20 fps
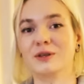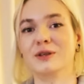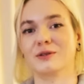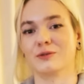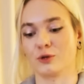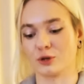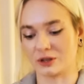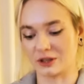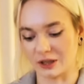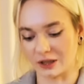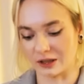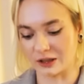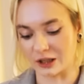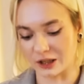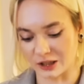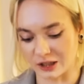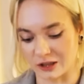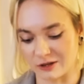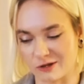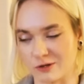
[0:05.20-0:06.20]
Мы вот на,
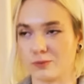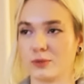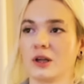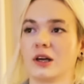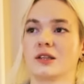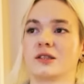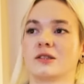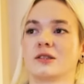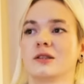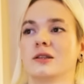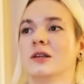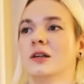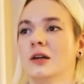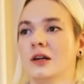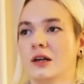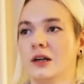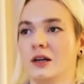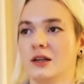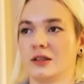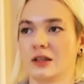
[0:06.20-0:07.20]
нарядились в платье,
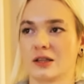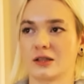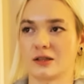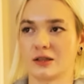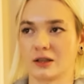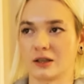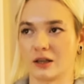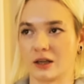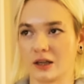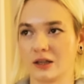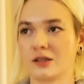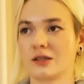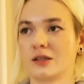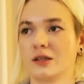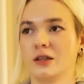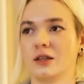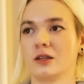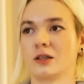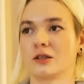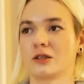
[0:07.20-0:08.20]
нас
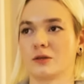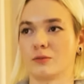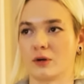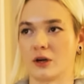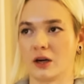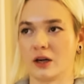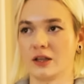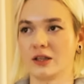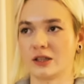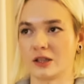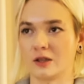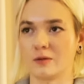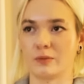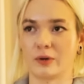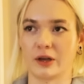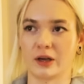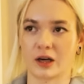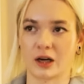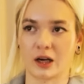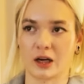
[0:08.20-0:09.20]
накрасили, собрались и
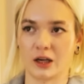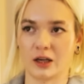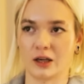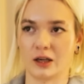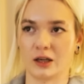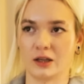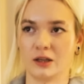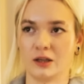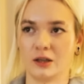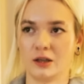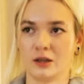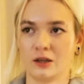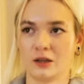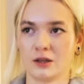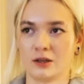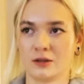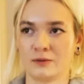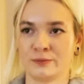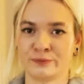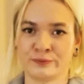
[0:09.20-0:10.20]
поехали
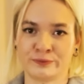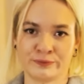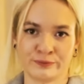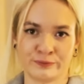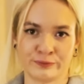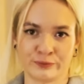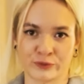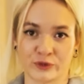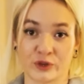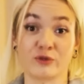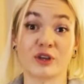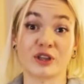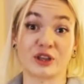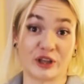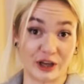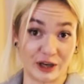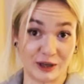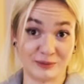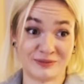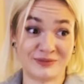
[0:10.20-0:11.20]
в
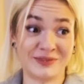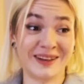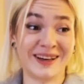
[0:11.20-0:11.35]
отель.